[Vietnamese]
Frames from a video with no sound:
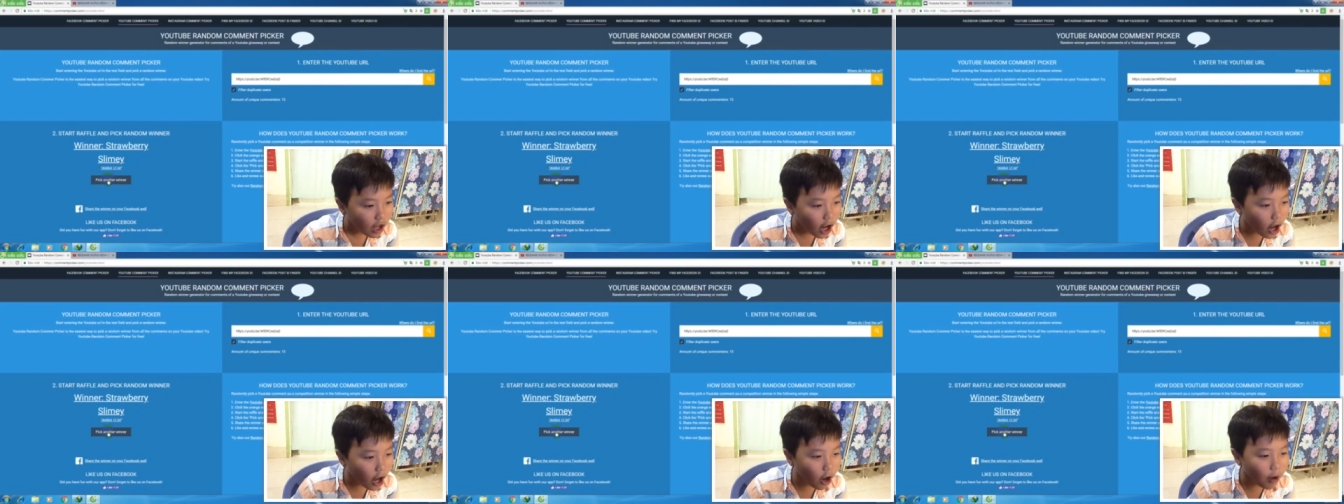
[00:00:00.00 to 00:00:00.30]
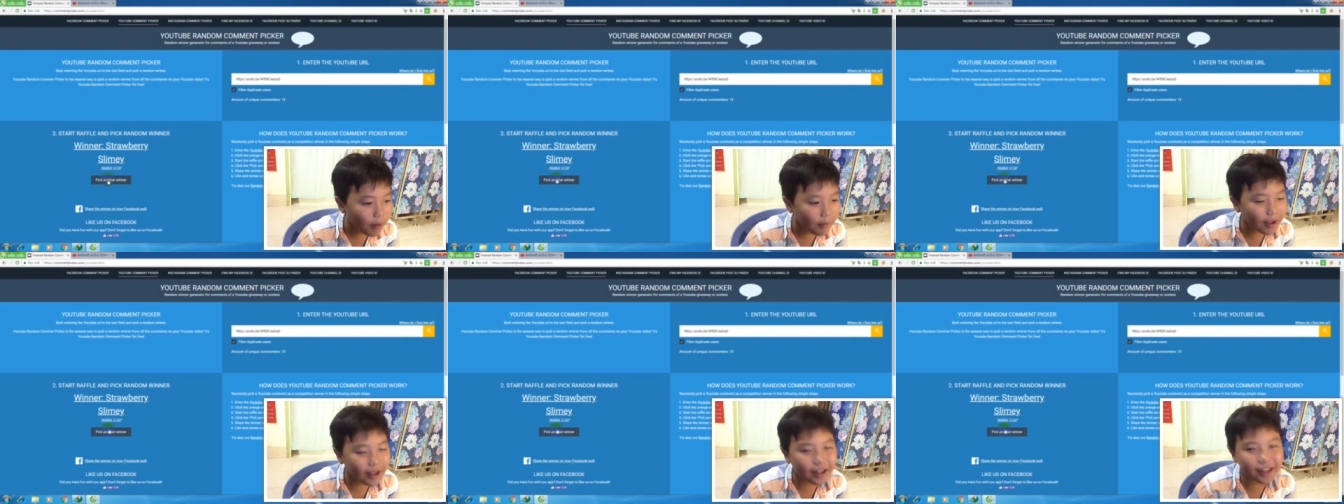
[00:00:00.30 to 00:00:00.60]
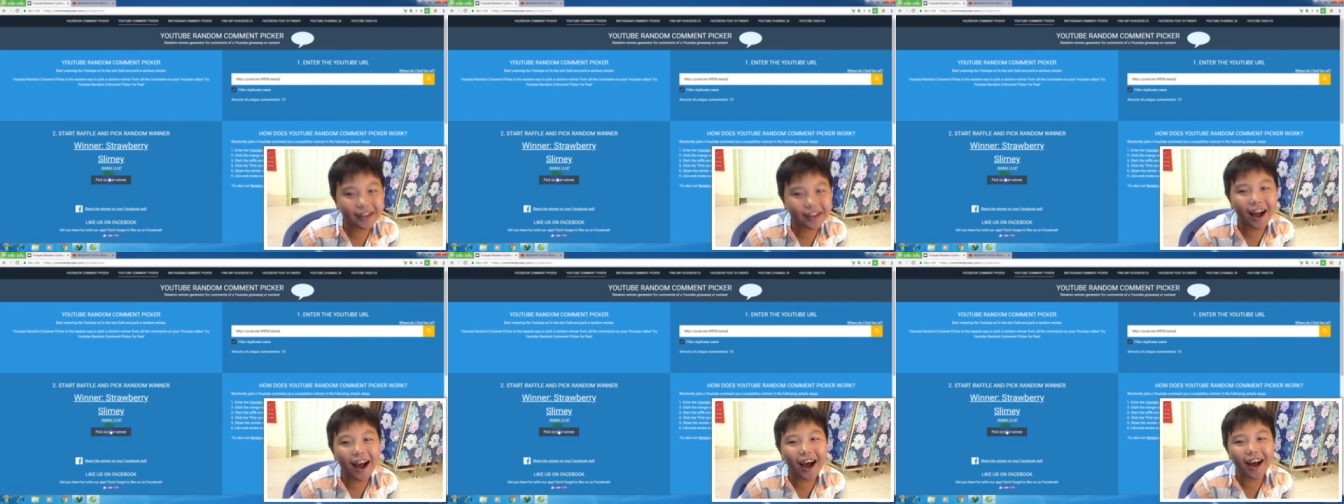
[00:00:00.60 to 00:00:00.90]
Oh my
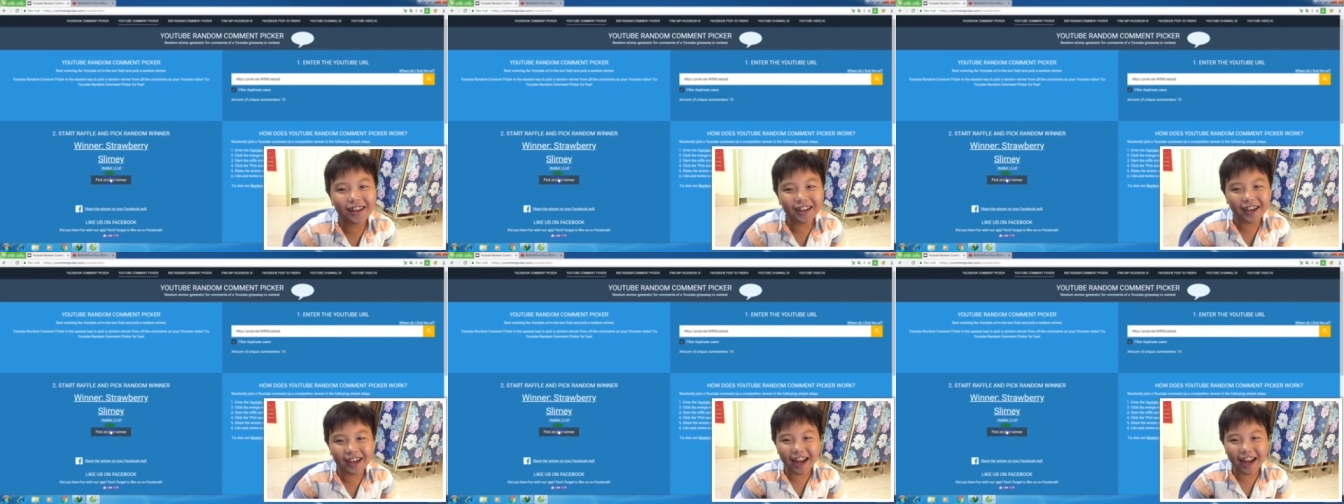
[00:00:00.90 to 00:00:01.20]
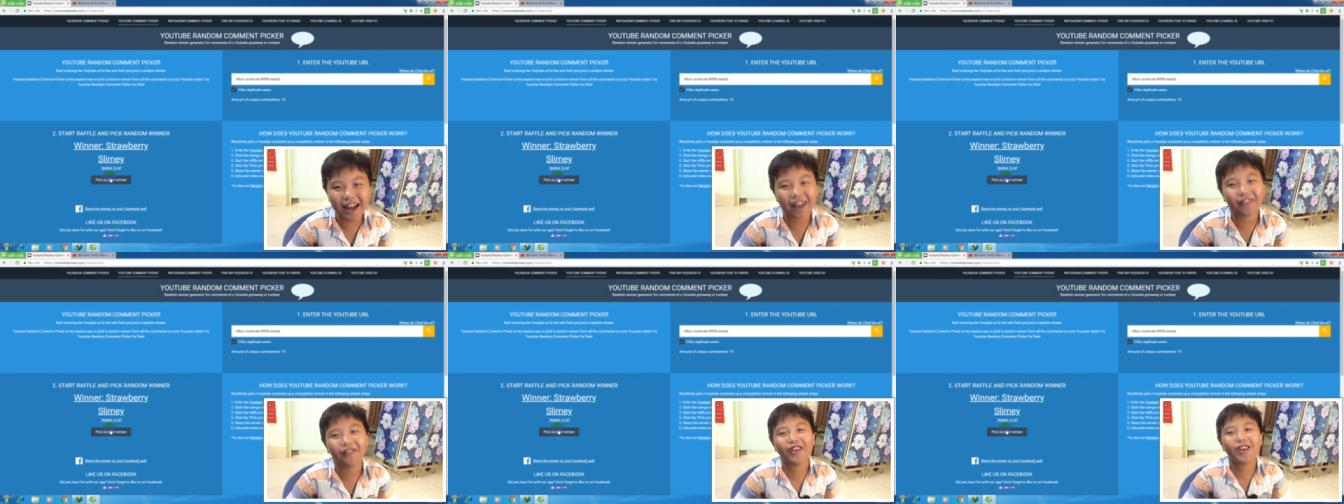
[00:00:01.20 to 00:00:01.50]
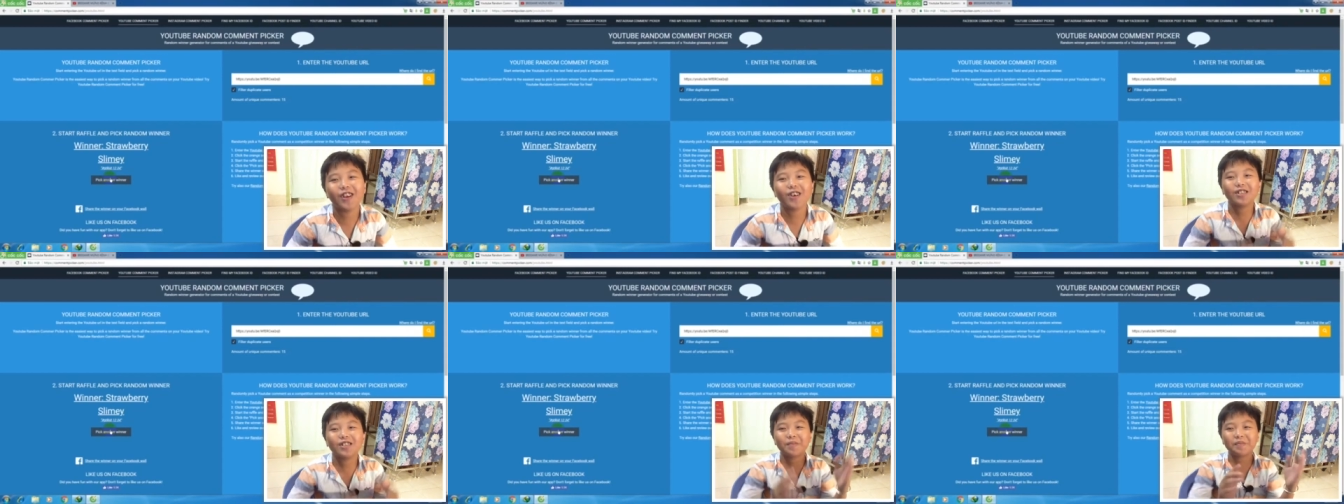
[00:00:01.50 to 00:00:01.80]
god, cái này là
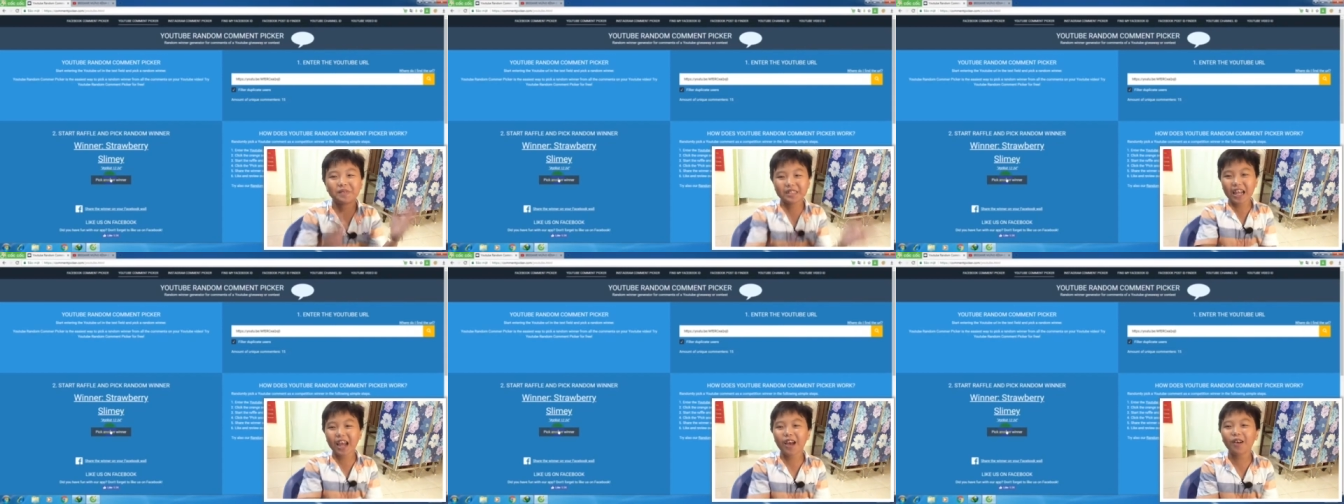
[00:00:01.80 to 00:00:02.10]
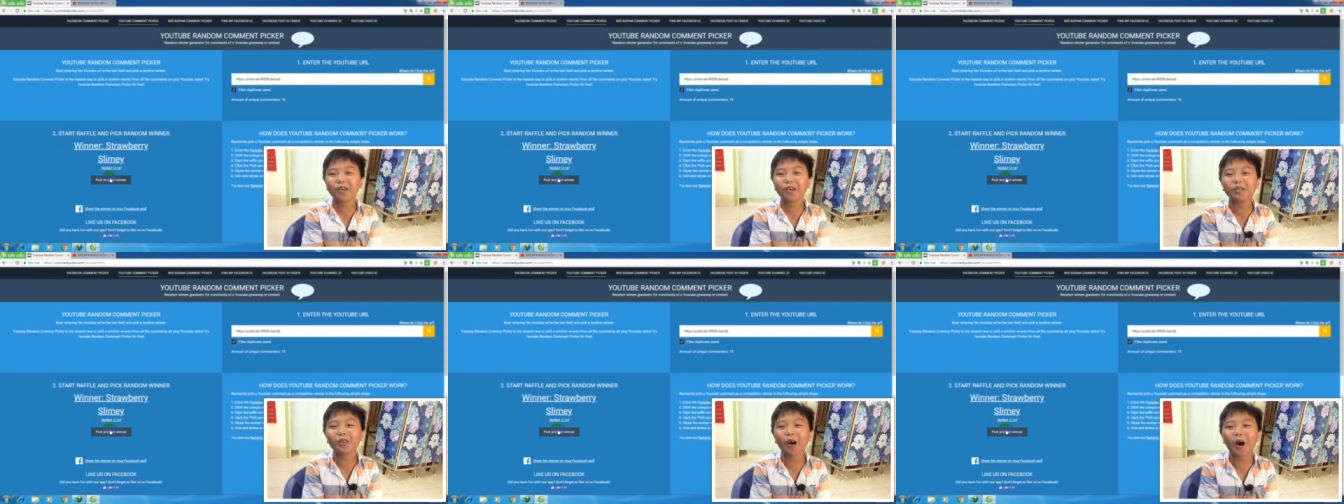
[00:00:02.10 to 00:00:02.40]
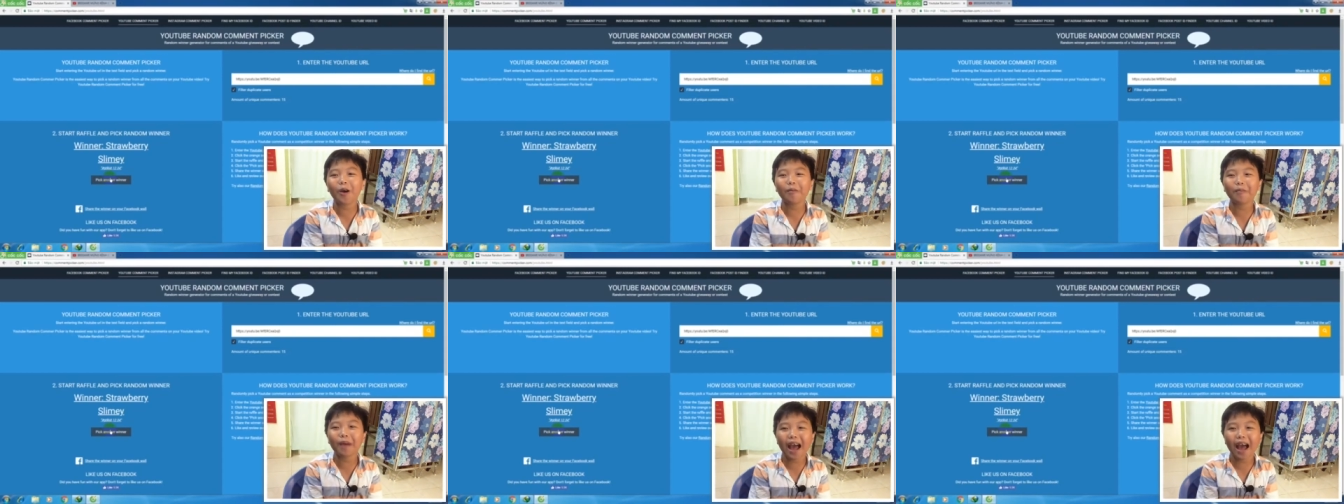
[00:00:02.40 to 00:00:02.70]
video subscribe của
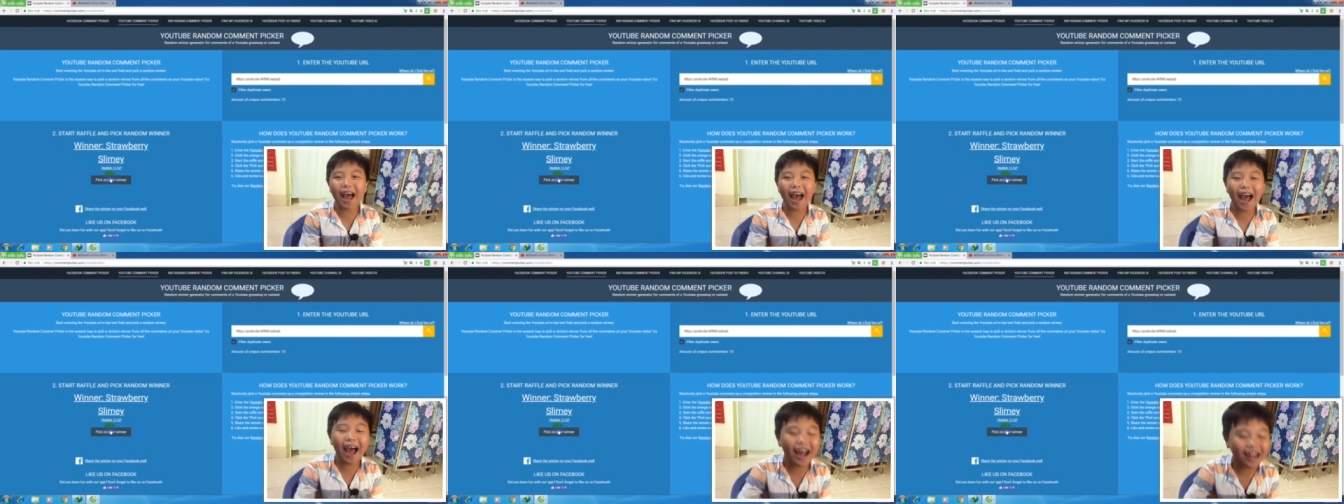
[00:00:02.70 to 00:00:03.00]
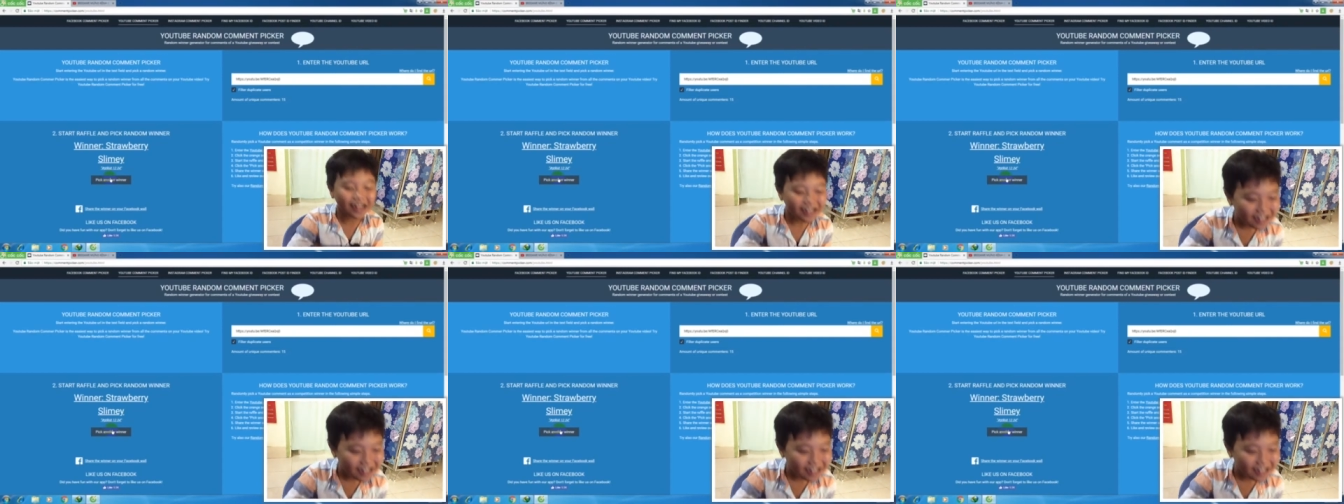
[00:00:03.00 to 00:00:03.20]
tôi mà